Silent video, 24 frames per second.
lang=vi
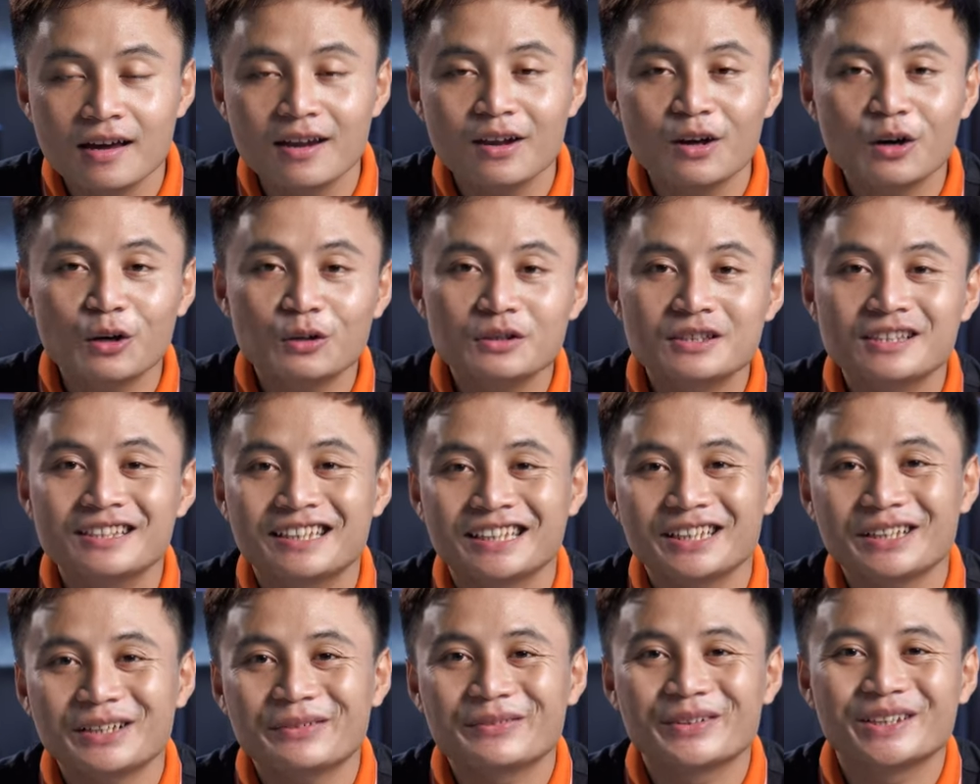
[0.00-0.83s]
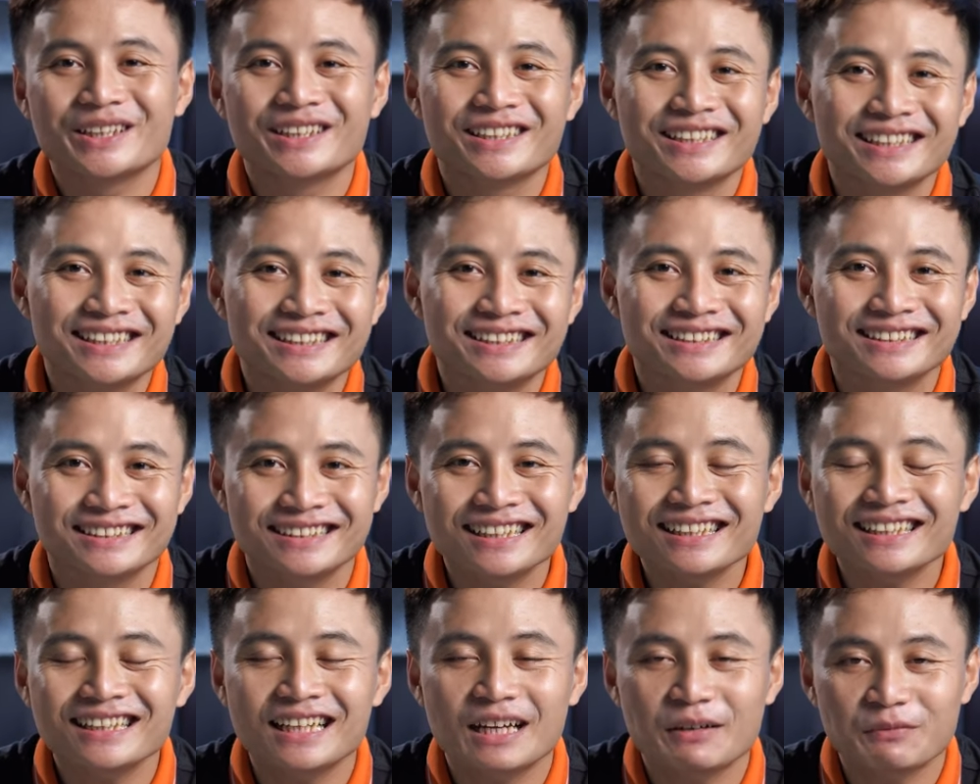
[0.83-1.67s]
Hello, xin chào tất cả mọi người.
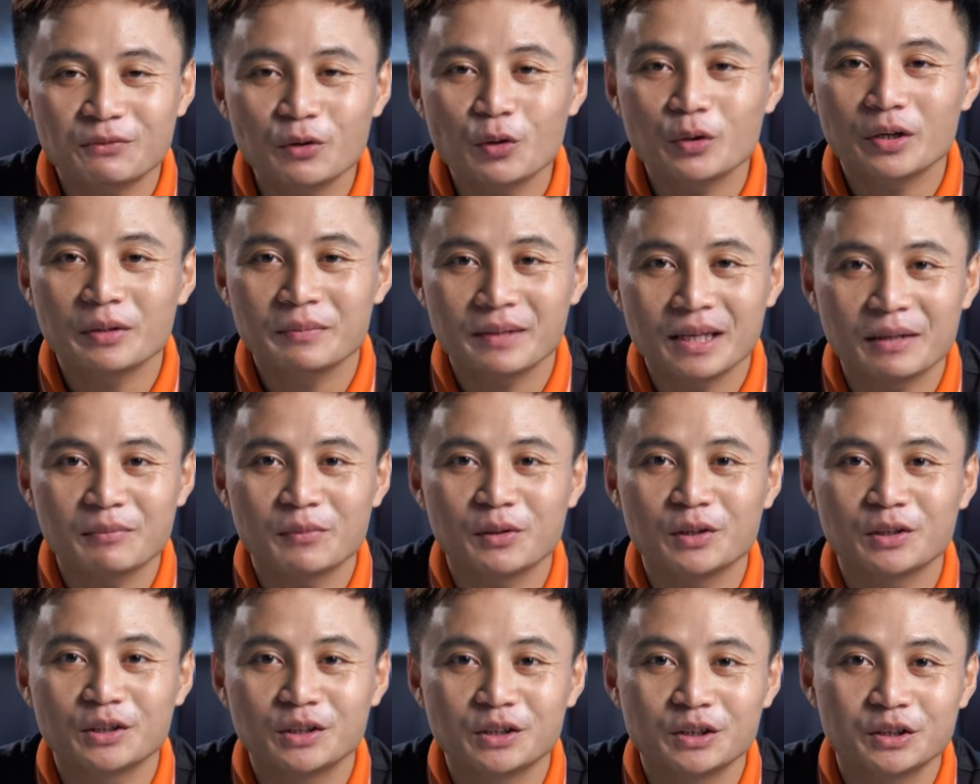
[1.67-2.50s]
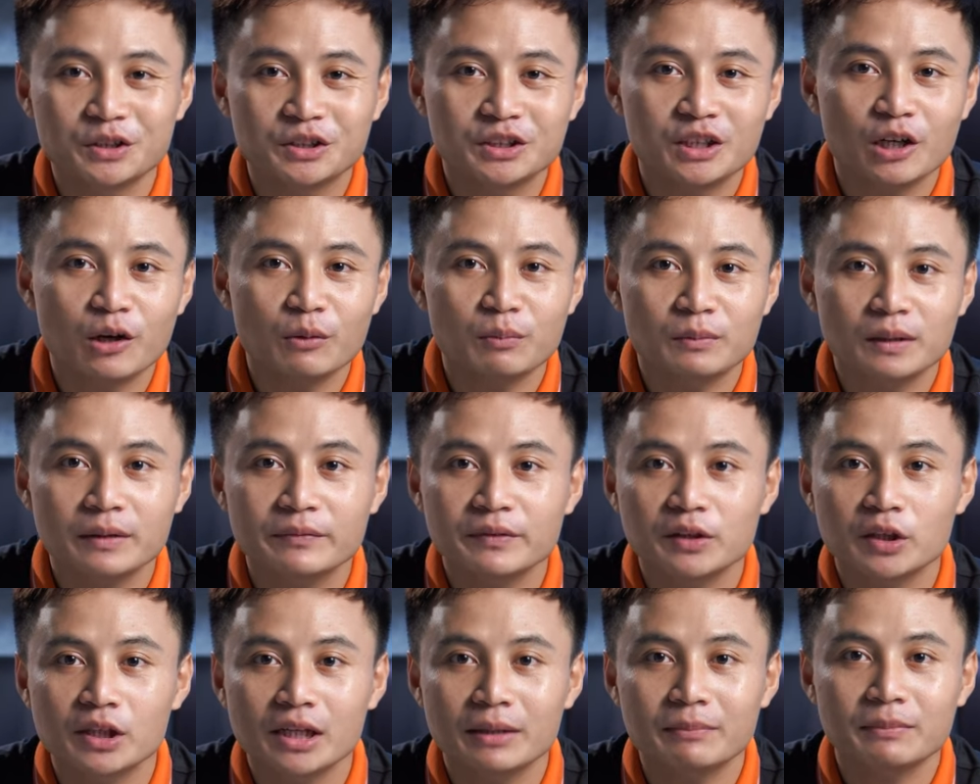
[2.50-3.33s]
Rất là vui khi gặp lại mọi người trong cái
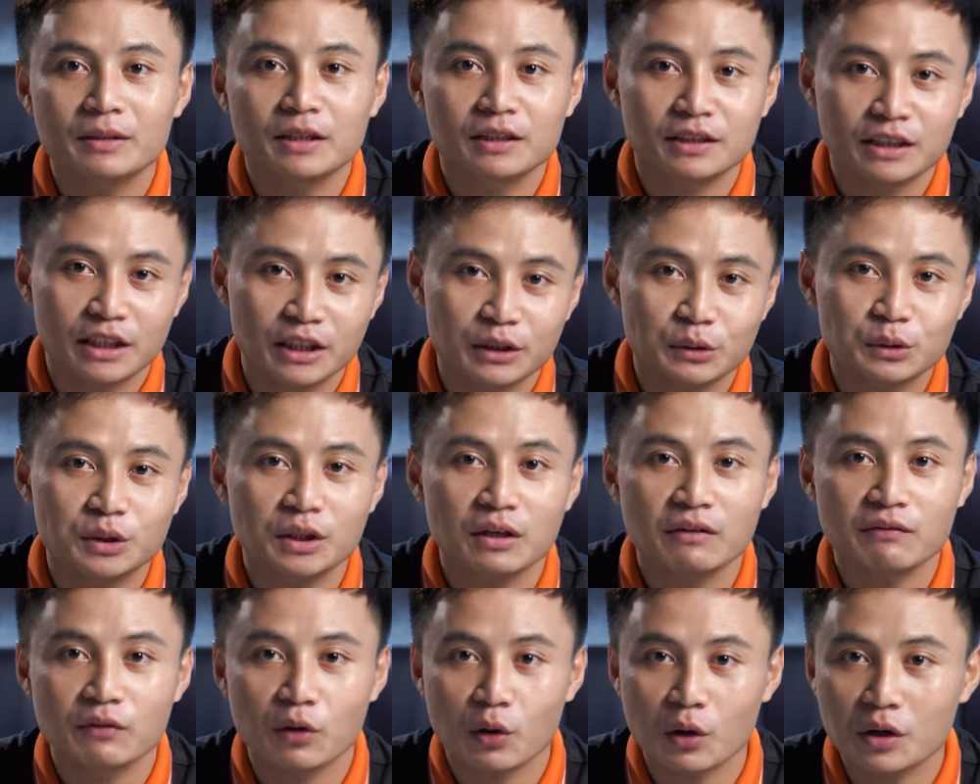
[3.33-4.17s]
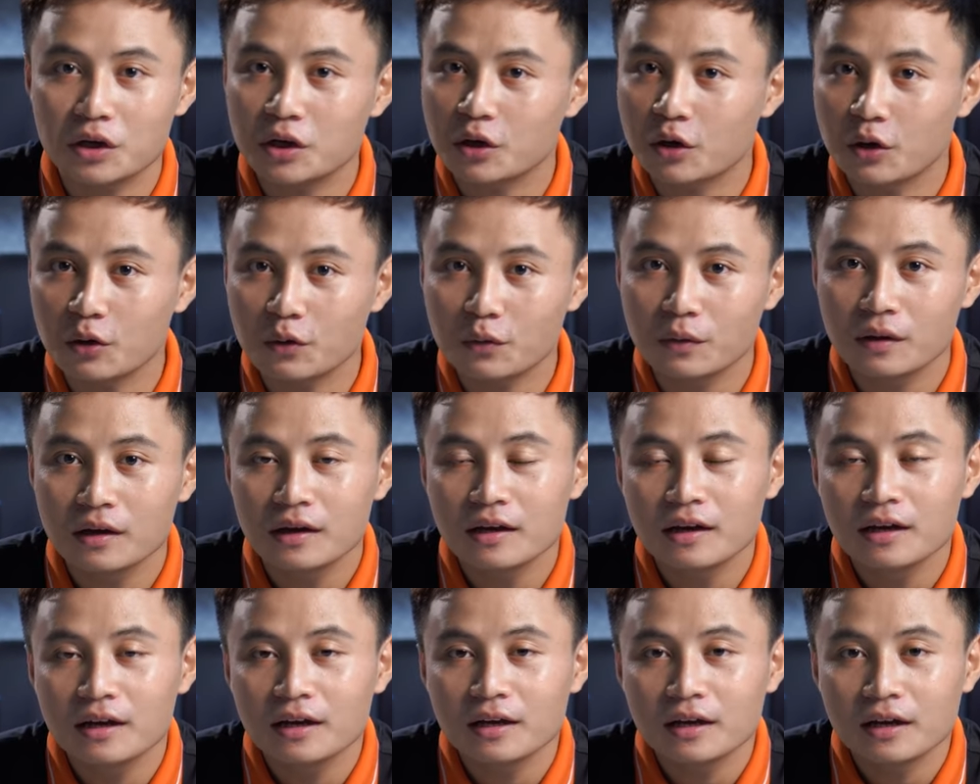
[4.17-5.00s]
video clip lần này của Thiên Vũ Audio.
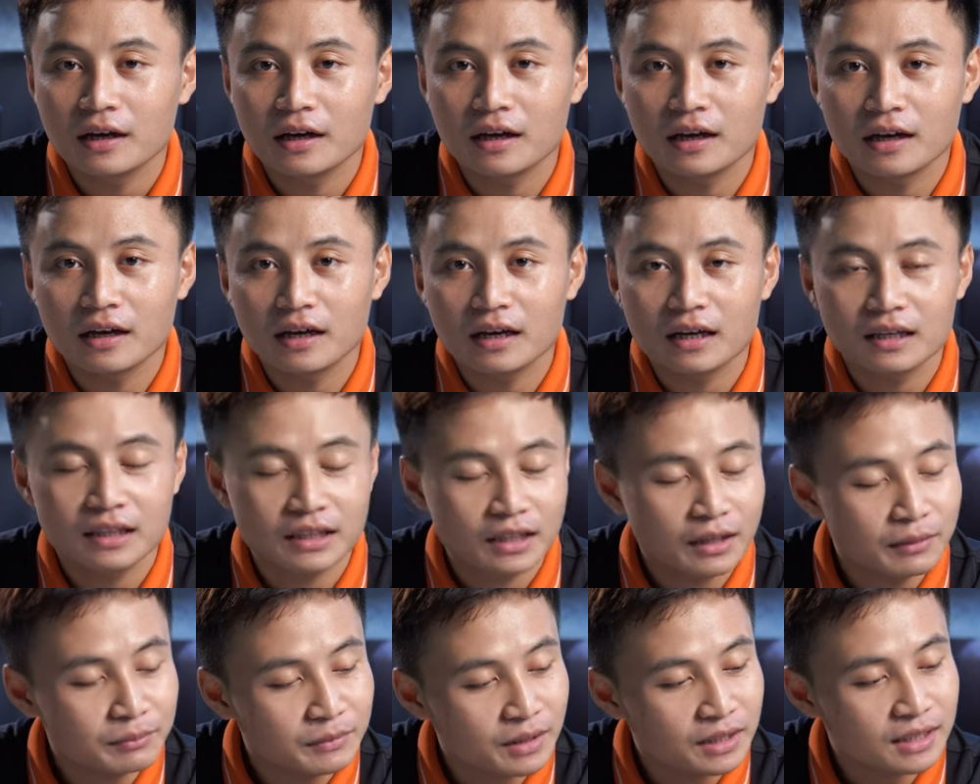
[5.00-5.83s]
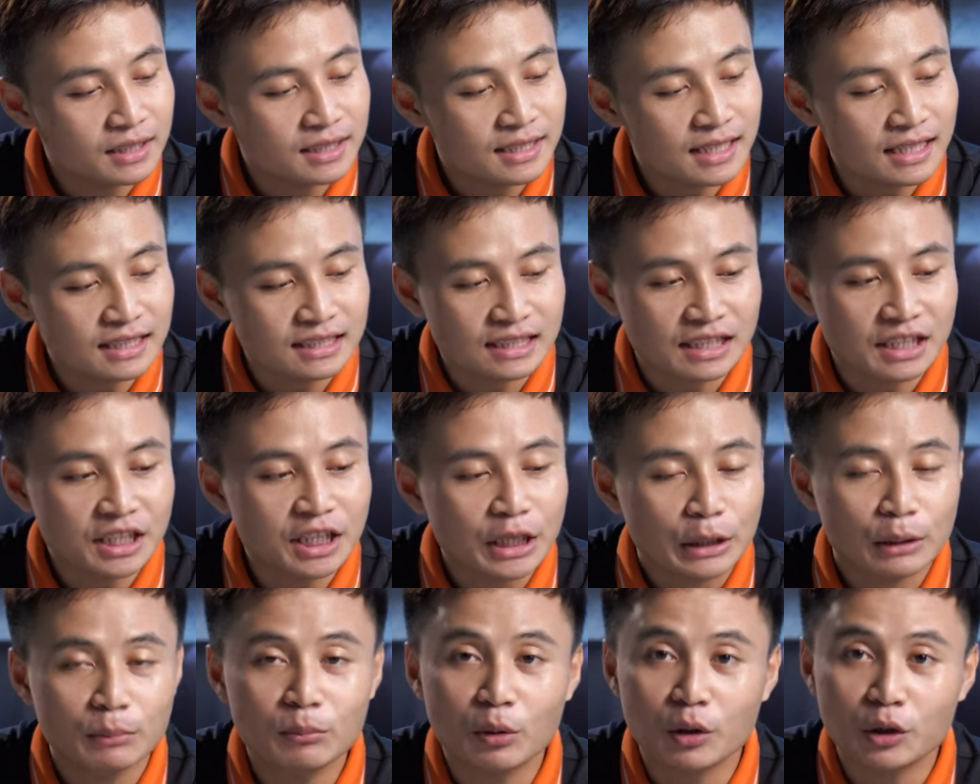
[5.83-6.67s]
À, thì hôm nay thì Sang sẽ giới
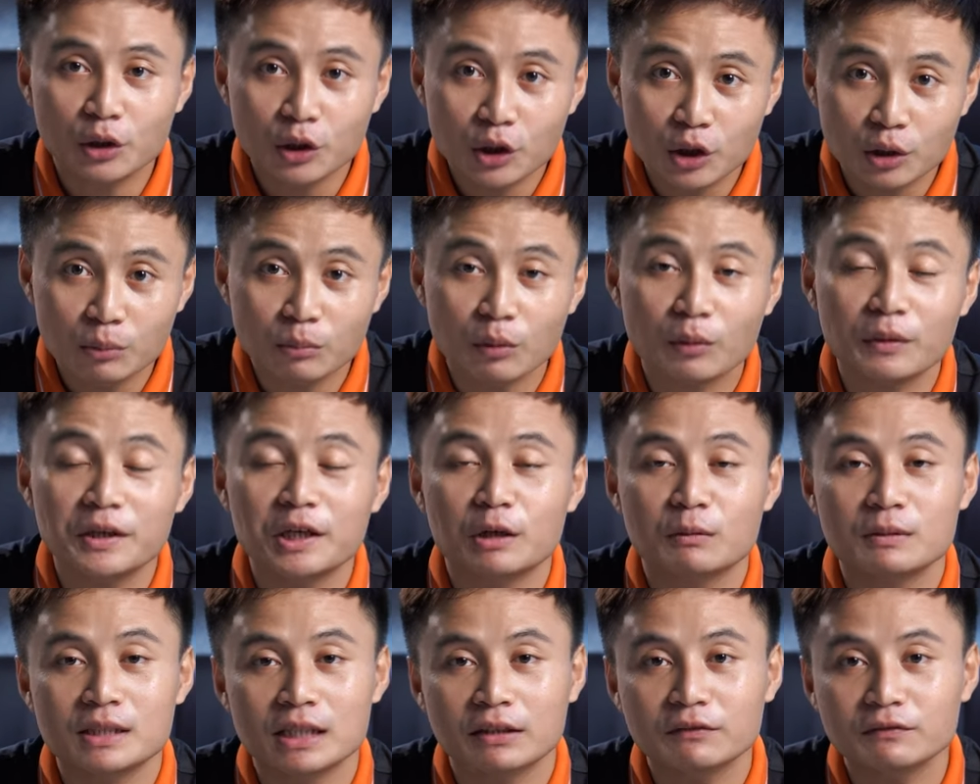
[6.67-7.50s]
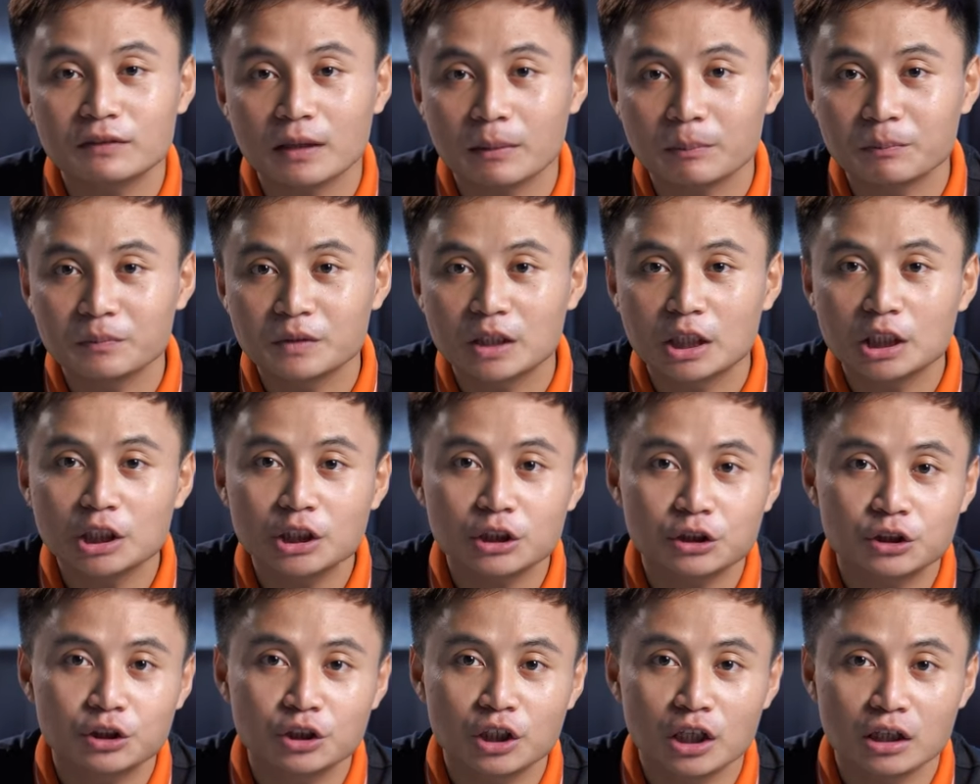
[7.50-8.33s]
thiệu đến mọi người một cái dòng sản phẩm đến
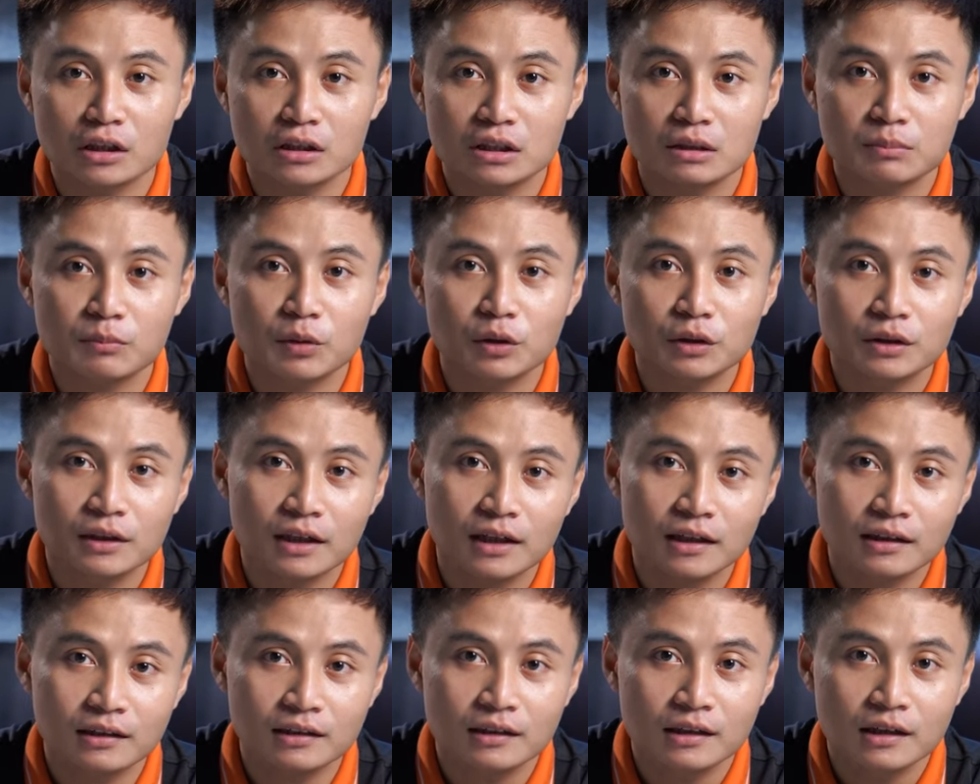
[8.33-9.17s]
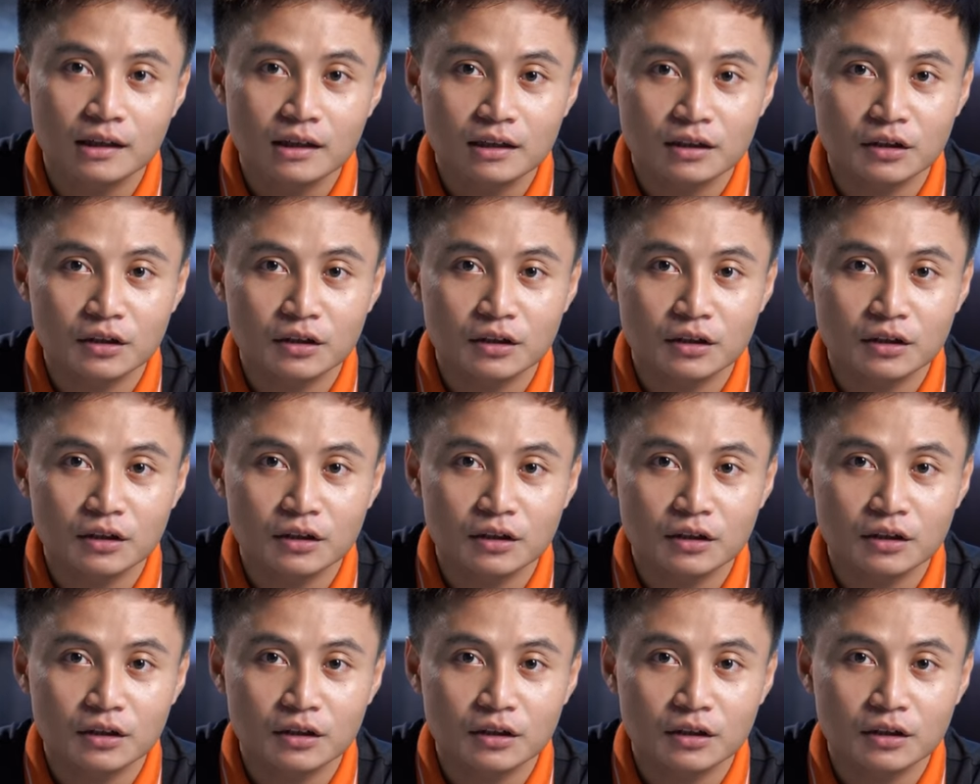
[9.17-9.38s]
từ thương hiệu Monster.